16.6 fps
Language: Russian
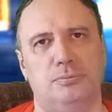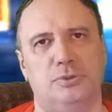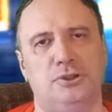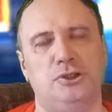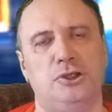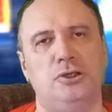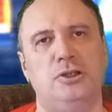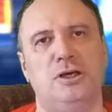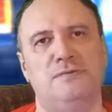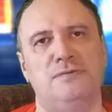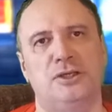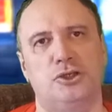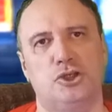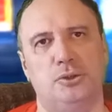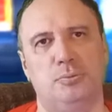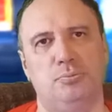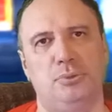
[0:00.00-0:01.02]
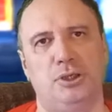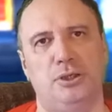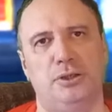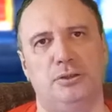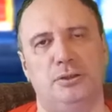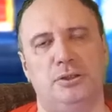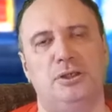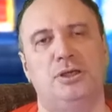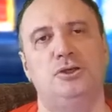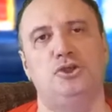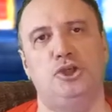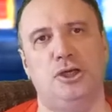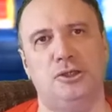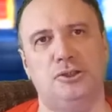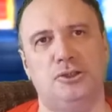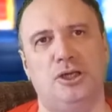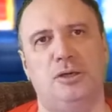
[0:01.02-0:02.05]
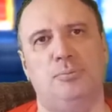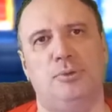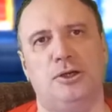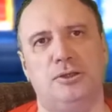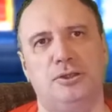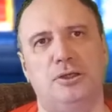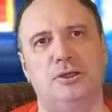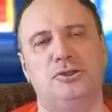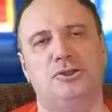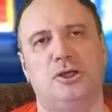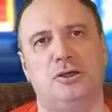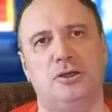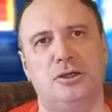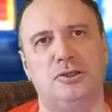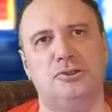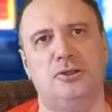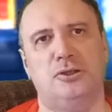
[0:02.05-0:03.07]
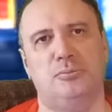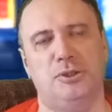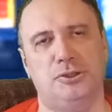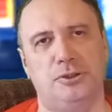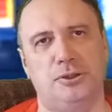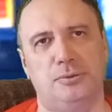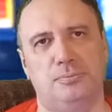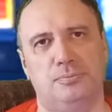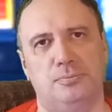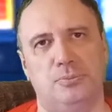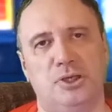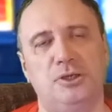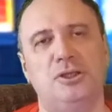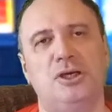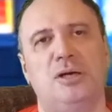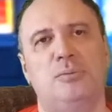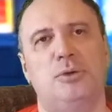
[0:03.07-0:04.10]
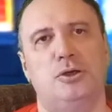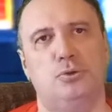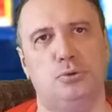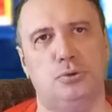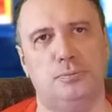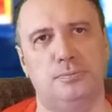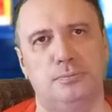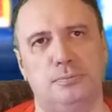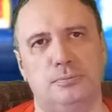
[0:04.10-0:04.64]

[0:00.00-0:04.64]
Сила в нашем мире – часто обратная сторона слабости. И наоборот.